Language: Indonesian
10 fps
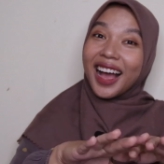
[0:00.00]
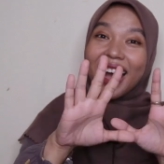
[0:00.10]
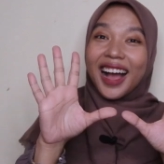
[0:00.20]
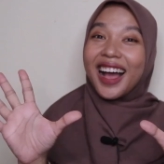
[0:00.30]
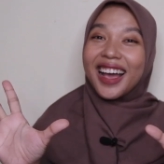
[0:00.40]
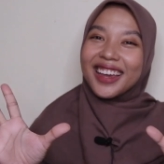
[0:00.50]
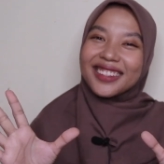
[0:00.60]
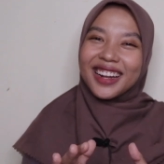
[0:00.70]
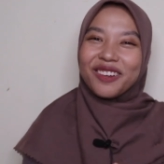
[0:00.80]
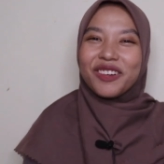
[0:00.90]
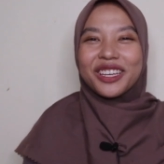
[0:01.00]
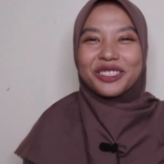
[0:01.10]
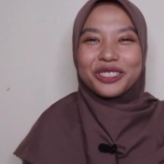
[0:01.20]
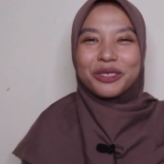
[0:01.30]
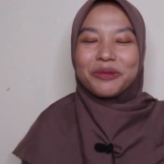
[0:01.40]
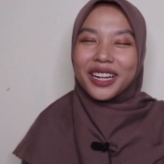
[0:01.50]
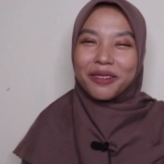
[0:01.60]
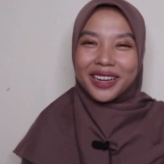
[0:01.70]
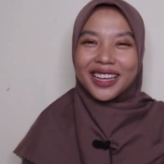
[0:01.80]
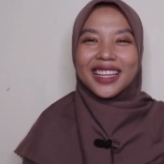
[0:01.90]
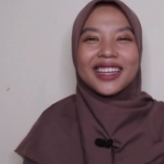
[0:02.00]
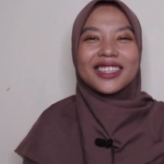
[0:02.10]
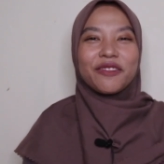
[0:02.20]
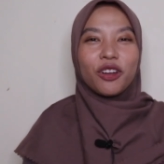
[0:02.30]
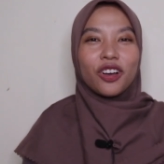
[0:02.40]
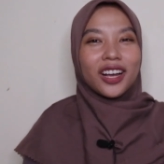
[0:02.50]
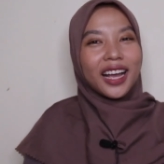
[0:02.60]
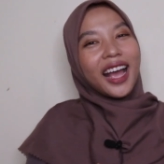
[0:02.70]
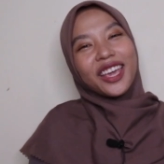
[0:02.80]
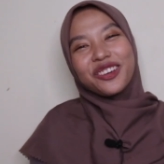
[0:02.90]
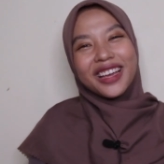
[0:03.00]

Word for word: Hai, Assalamualaikum. Selamat datang di vlog Ayu